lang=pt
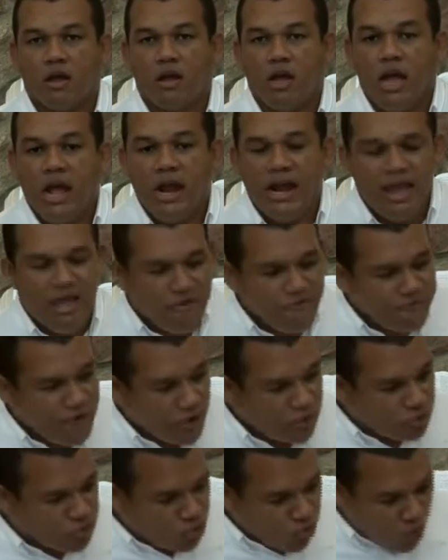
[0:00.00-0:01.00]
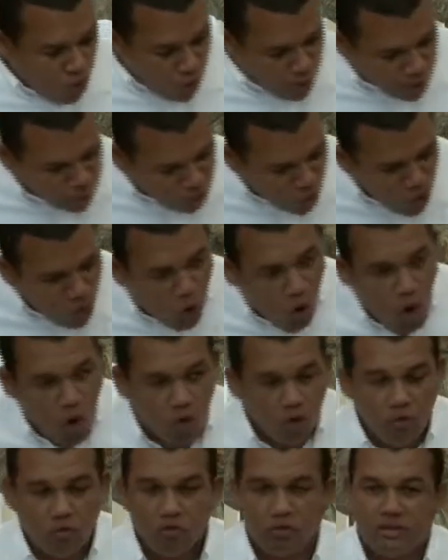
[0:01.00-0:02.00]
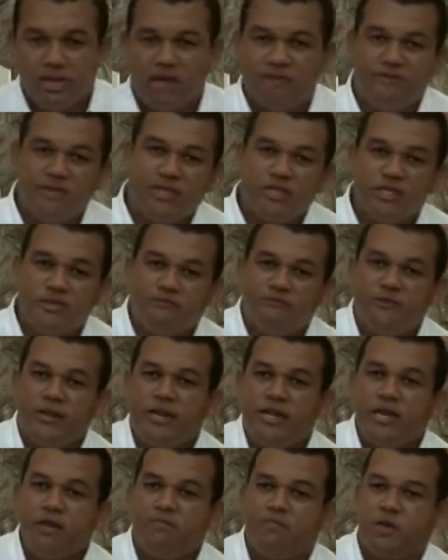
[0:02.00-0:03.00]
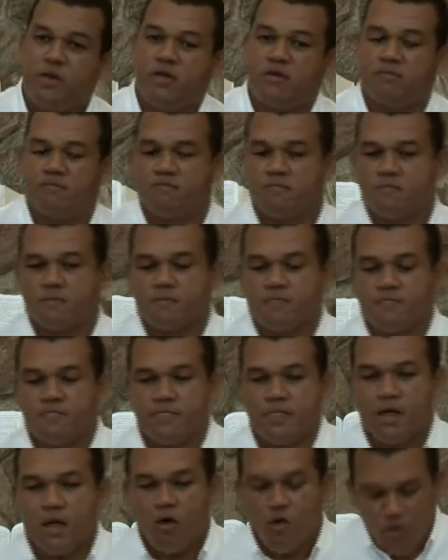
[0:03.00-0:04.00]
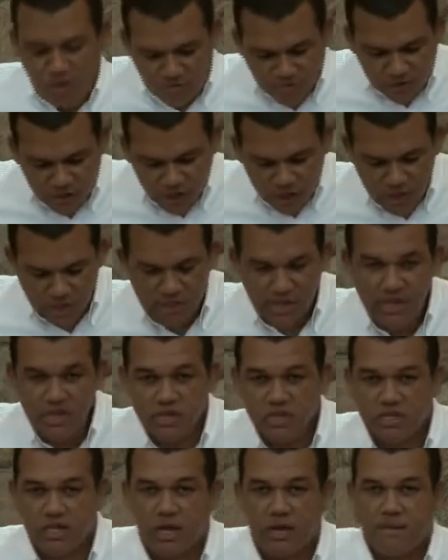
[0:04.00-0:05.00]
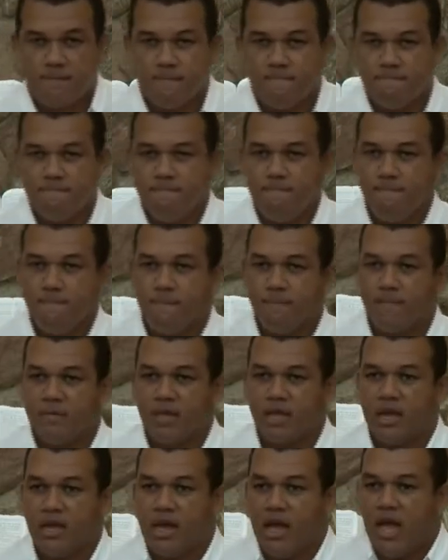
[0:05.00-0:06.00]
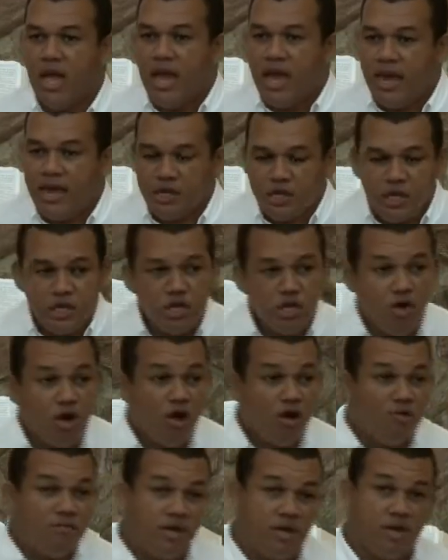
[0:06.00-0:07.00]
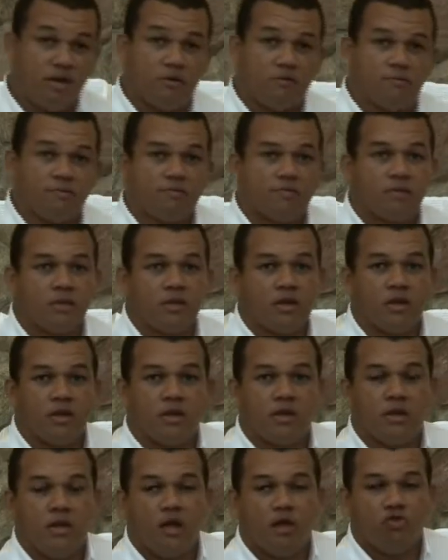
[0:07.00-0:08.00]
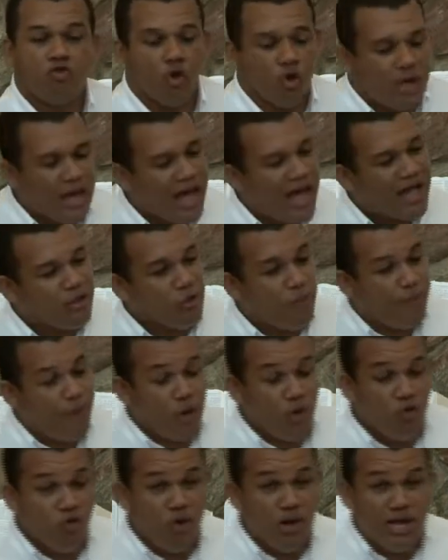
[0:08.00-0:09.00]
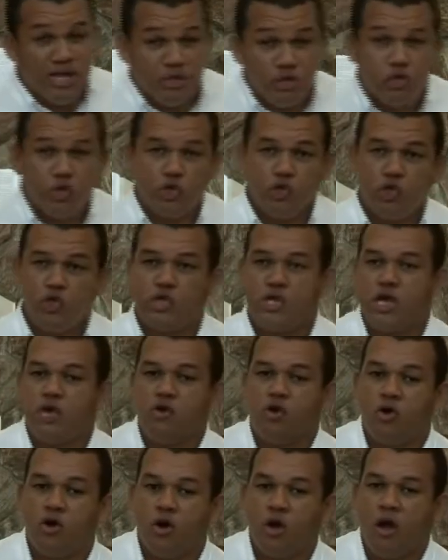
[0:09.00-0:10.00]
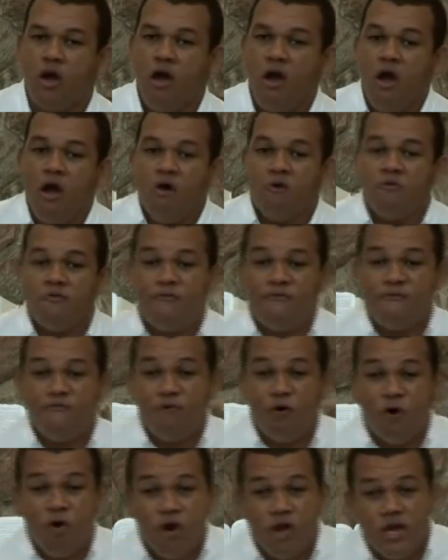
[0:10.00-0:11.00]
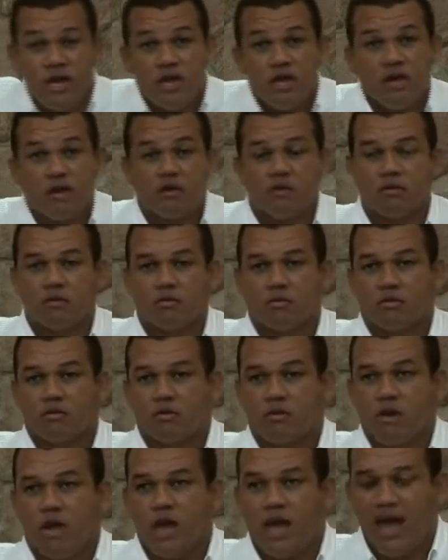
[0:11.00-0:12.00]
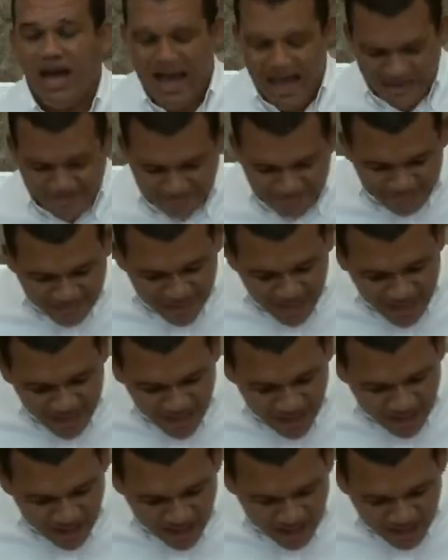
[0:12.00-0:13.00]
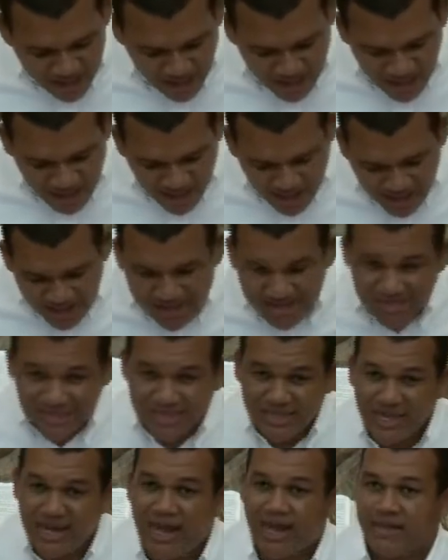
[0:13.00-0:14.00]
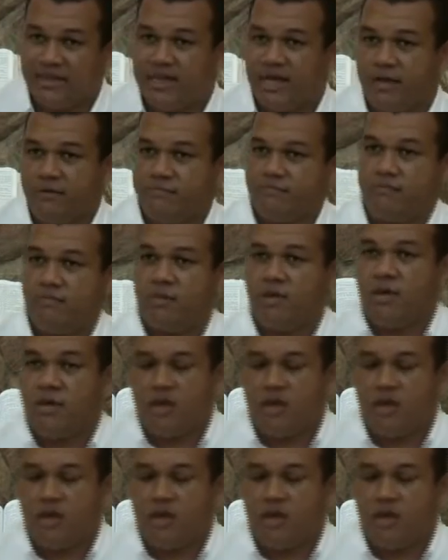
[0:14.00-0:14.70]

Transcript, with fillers: levantou e tocou na vida de Filipe, o evangelista, esse homem, tocado pelo anjo do Senhor, foi até a estrada que